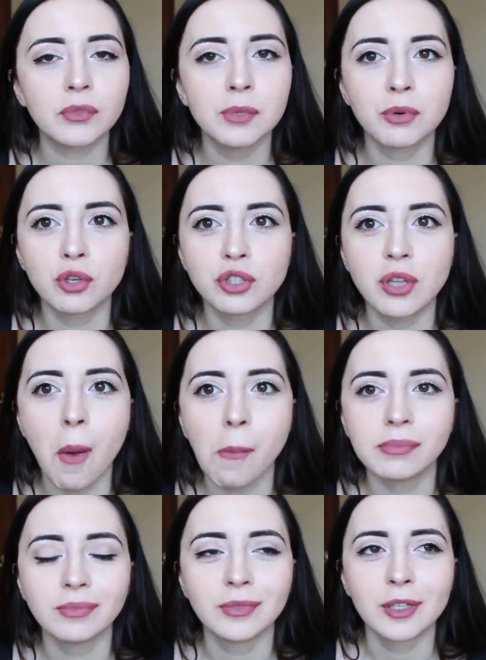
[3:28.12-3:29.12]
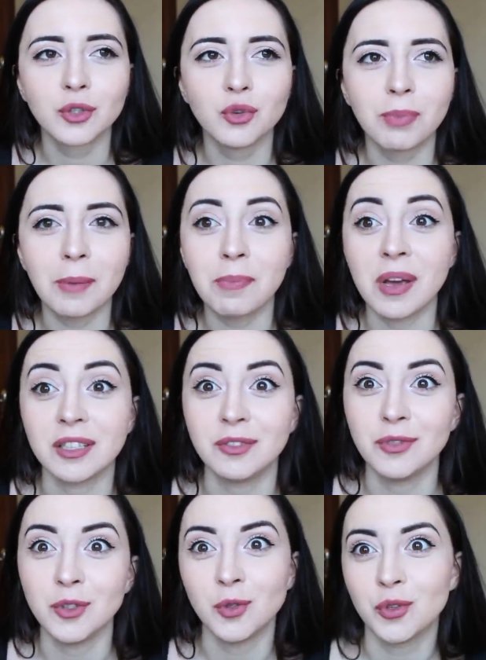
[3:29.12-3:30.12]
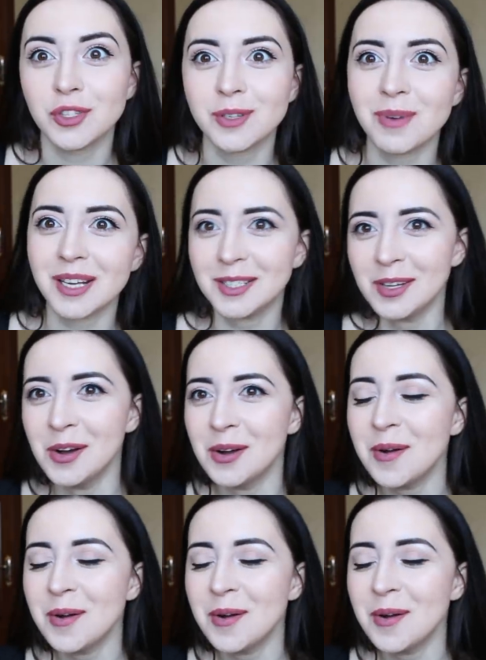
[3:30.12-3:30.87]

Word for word: и просто на дню по 5 видео снимать.